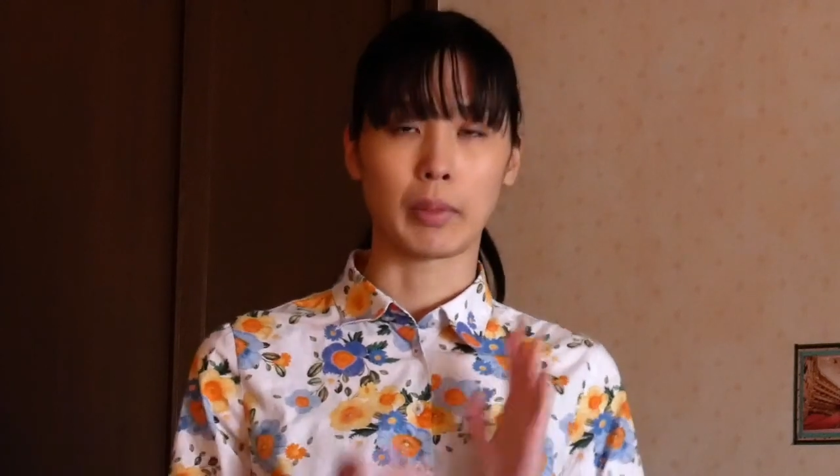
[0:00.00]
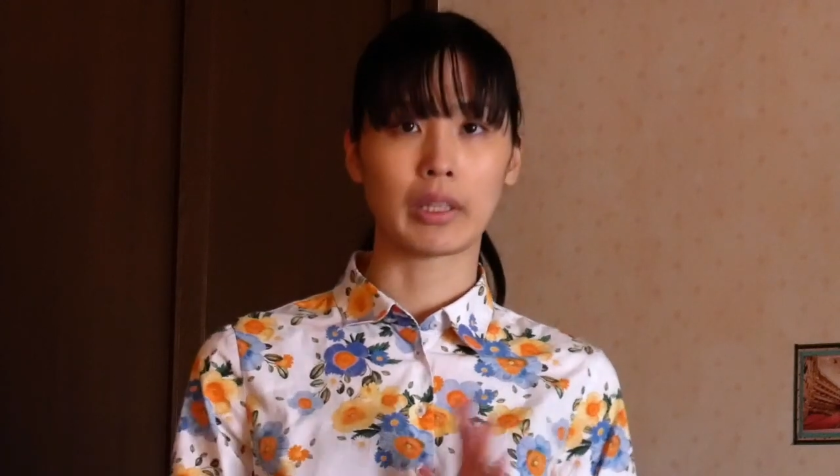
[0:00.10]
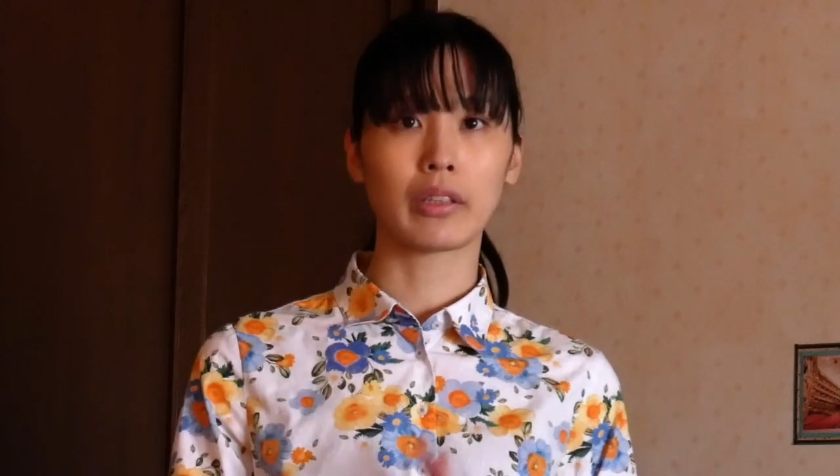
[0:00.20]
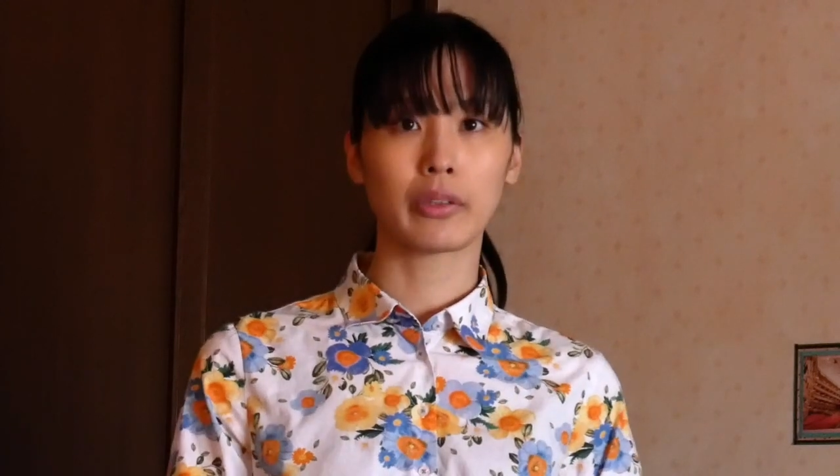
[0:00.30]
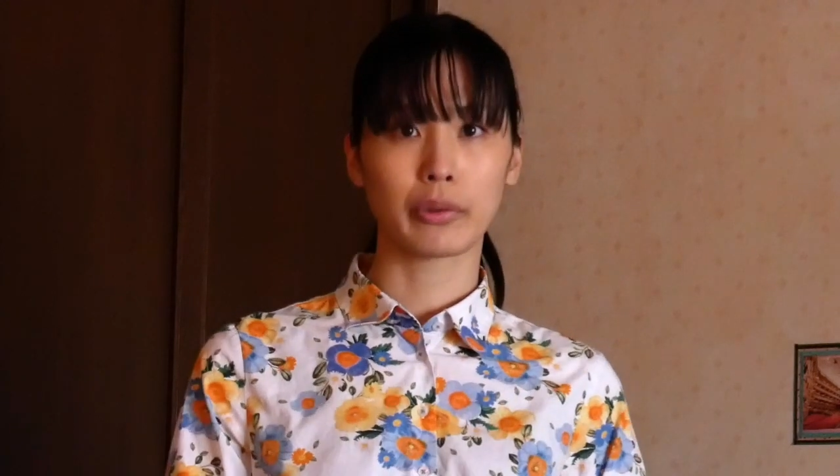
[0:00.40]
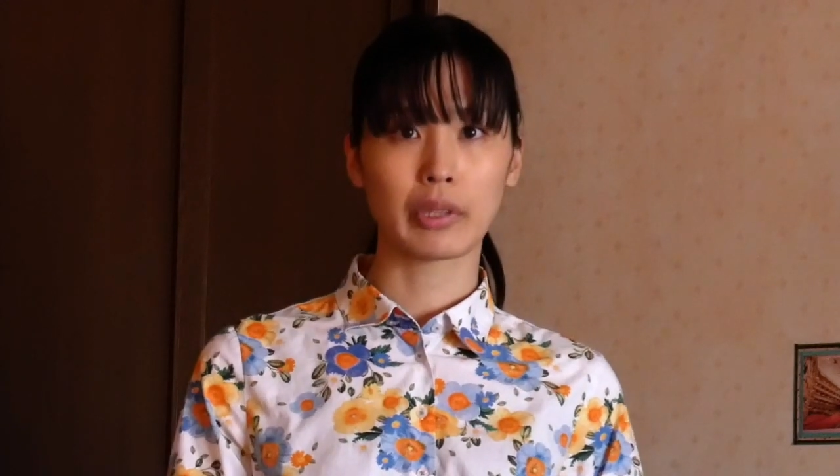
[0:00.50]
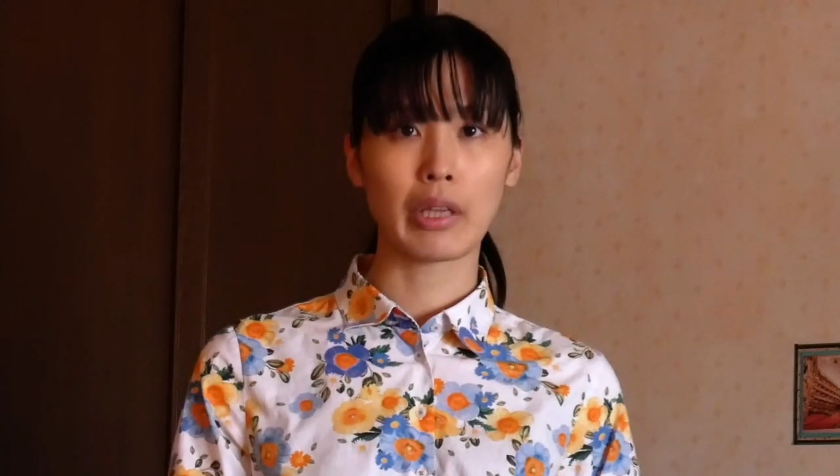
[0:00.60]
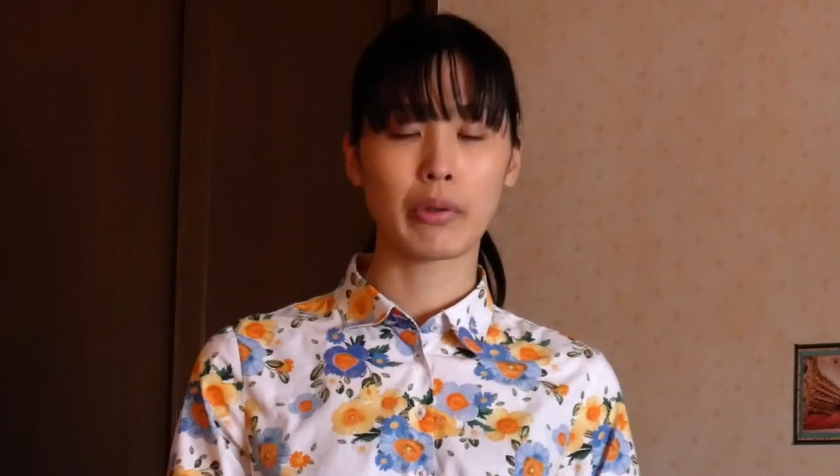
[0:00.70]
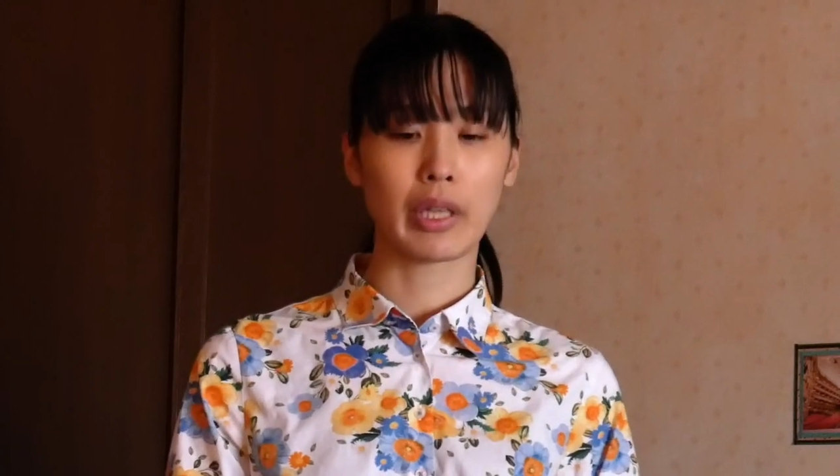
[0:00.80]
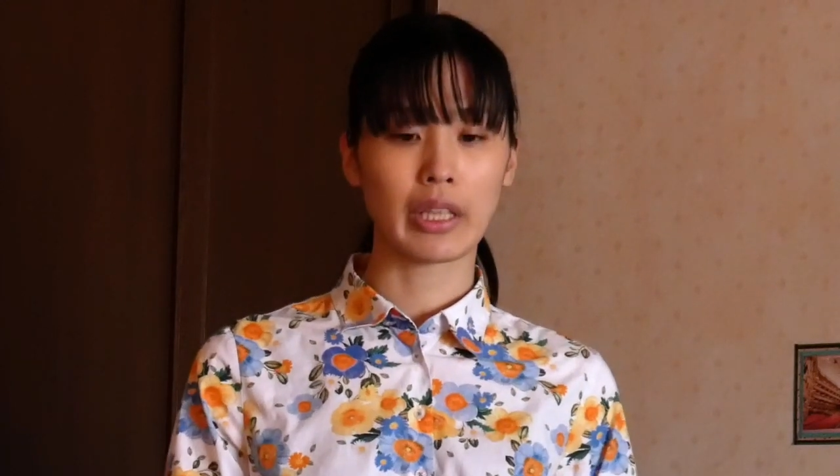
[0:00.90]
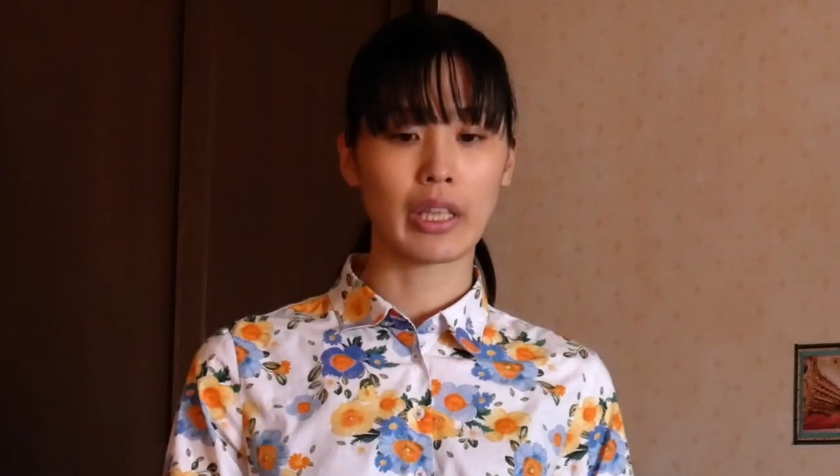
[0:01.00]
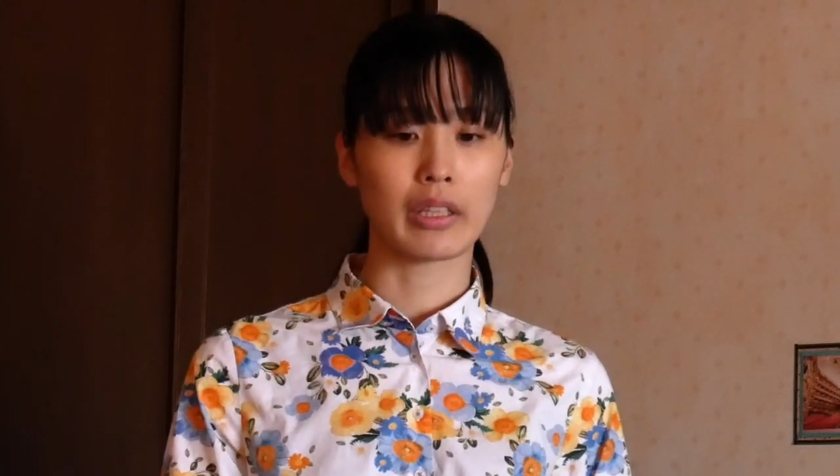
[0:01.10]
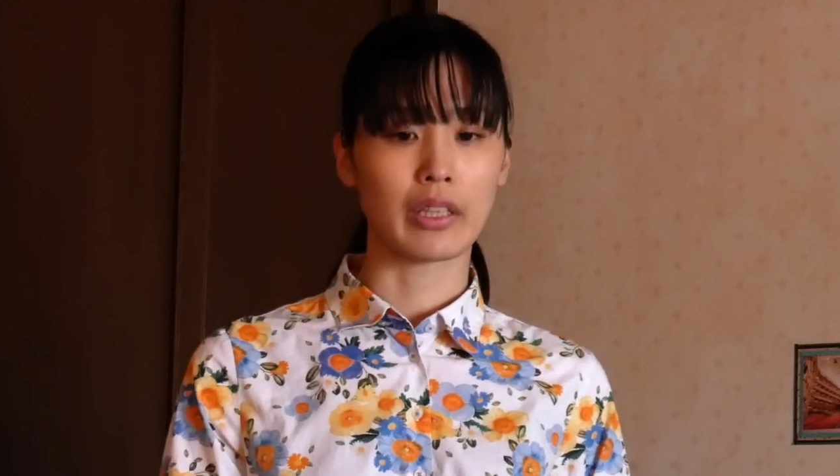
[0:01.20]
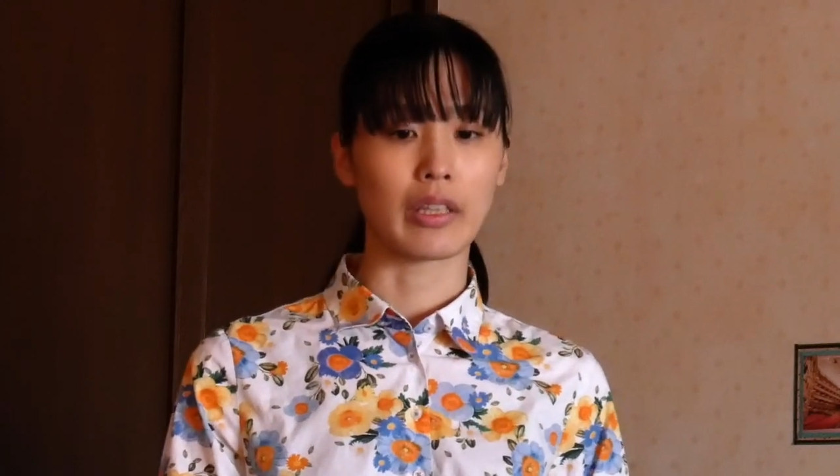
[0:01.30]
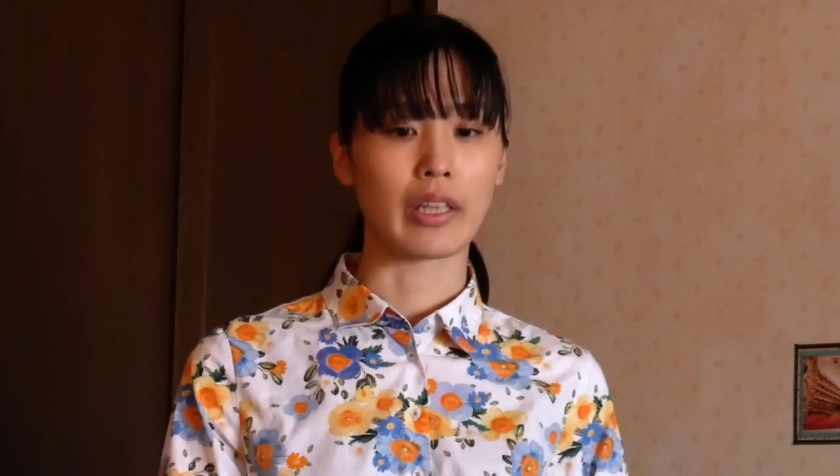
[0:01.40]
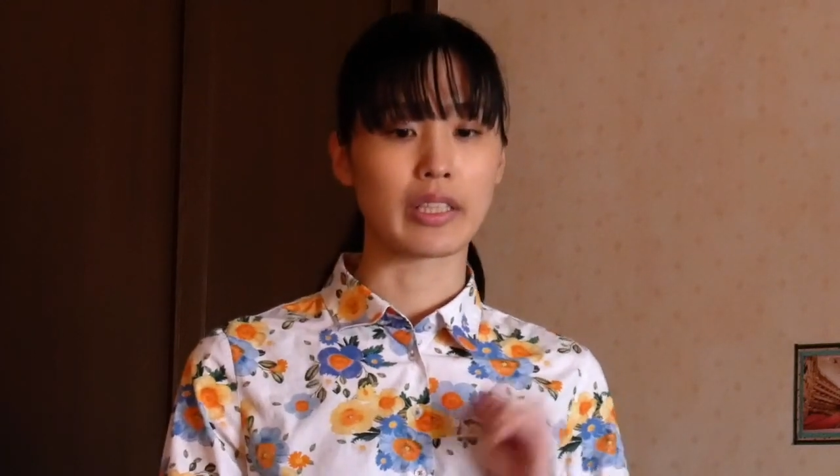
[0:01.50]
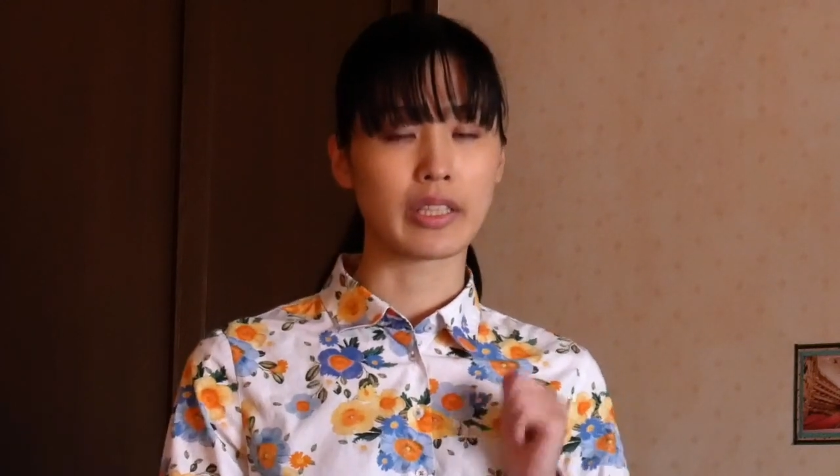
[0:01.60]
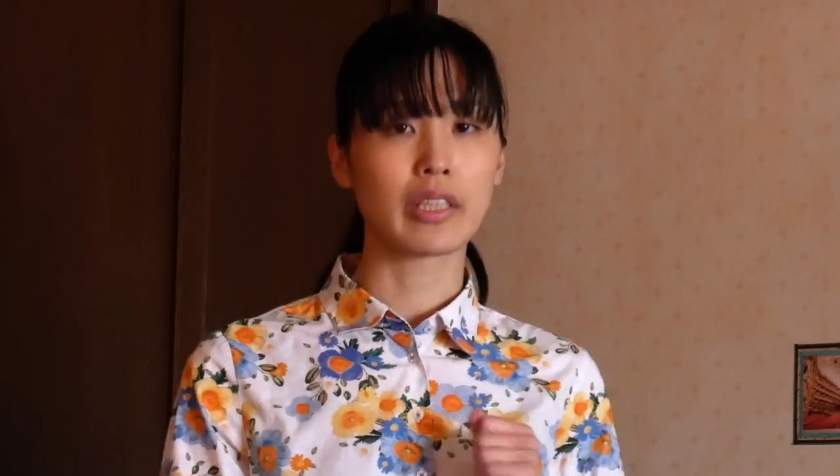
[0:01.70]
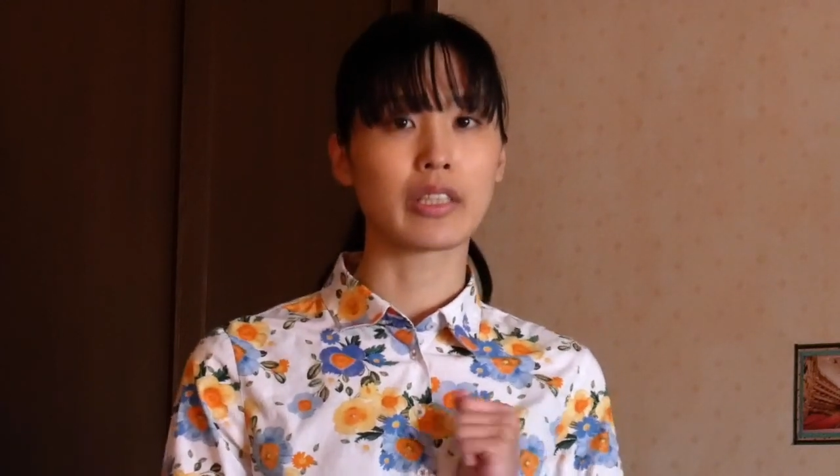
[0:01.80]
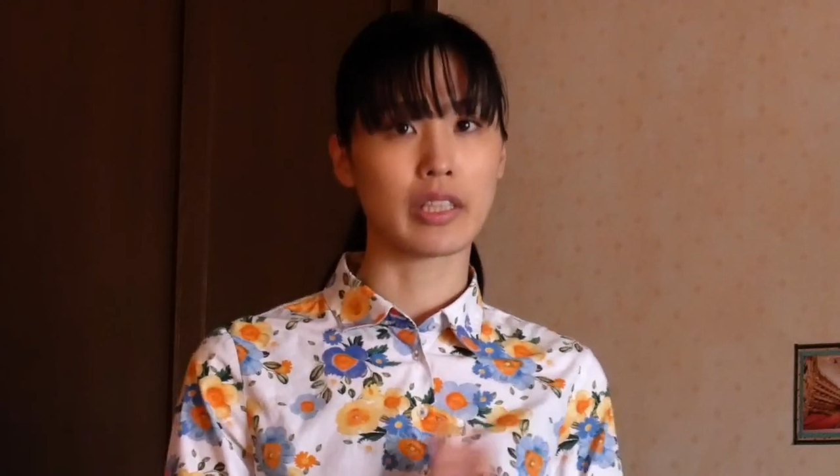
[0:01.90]
全く予定を入れないで
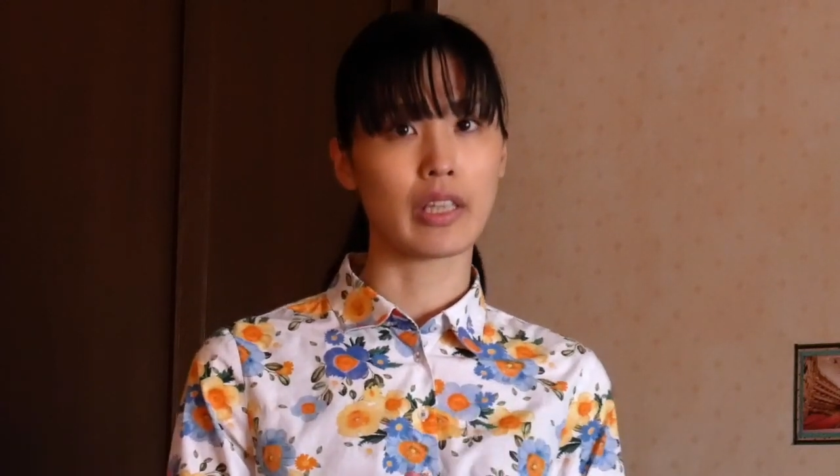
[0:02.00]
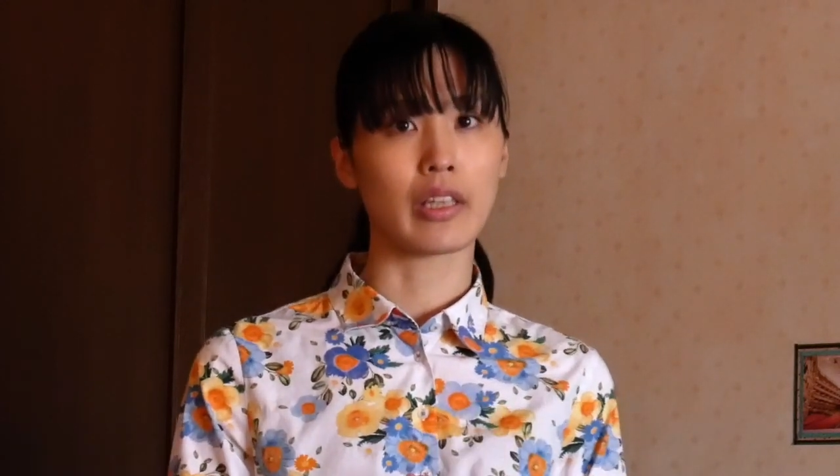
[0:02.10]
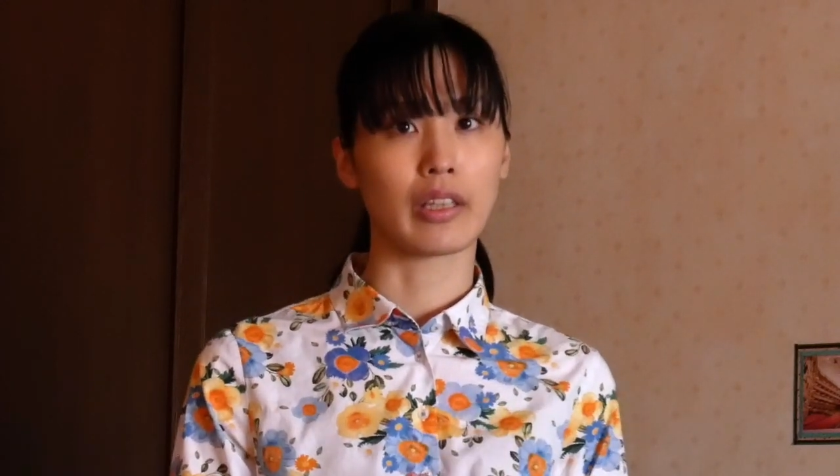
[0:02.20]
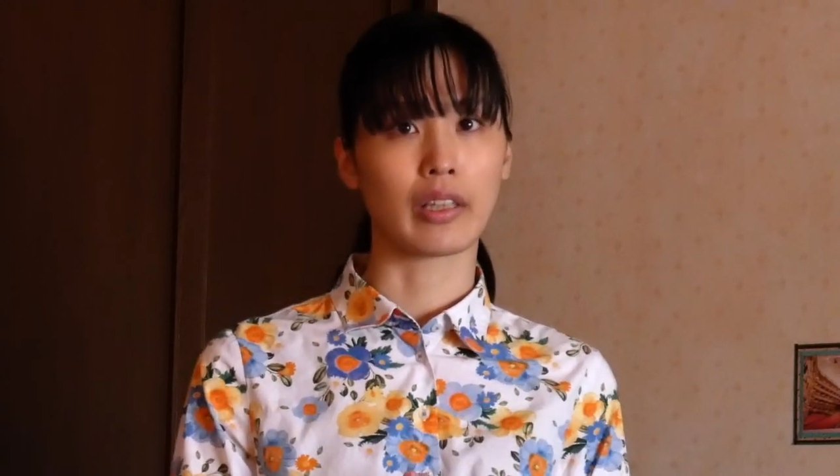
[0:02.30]
1日